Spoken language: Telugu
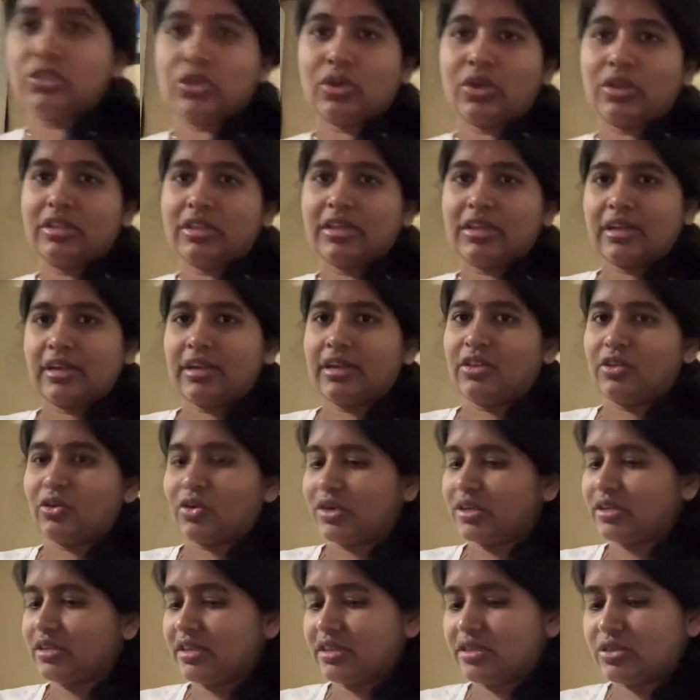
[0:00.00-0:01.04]
సో అందుకనే
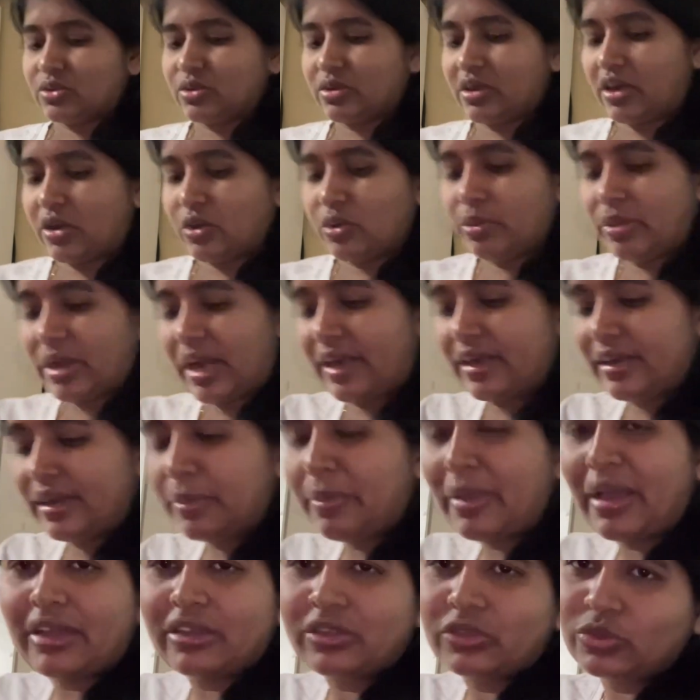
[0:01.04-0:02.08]
ఒకటి తీసుకున్నాను
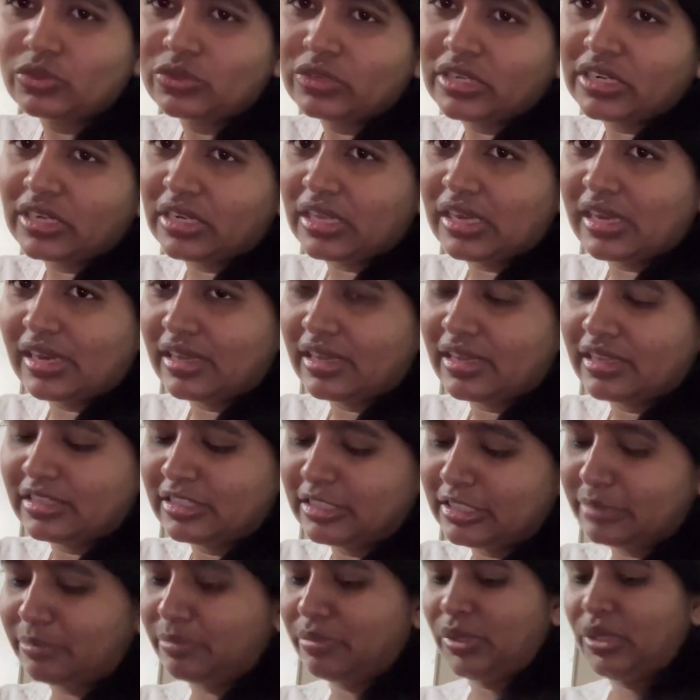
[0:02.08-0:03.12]
బ్రాండెడ్ బ్యాగ్ ఉందని
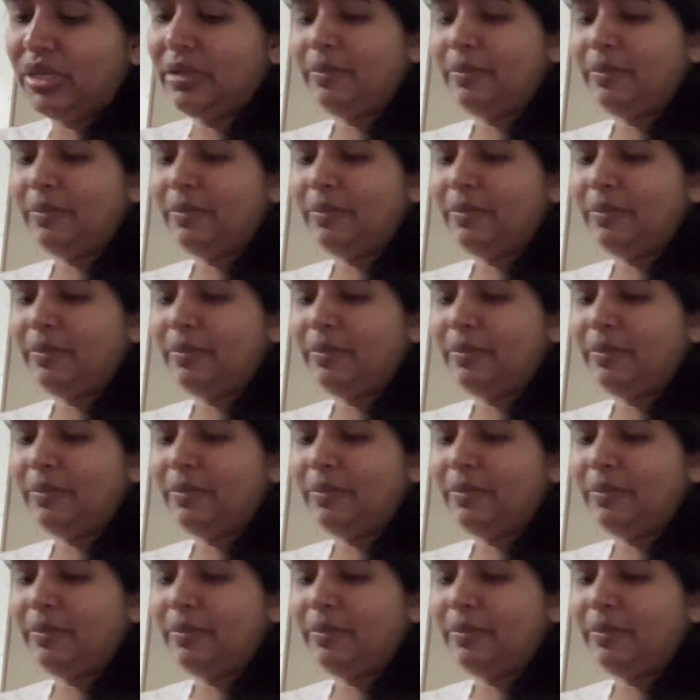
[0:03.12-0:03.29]
అని చెప్పి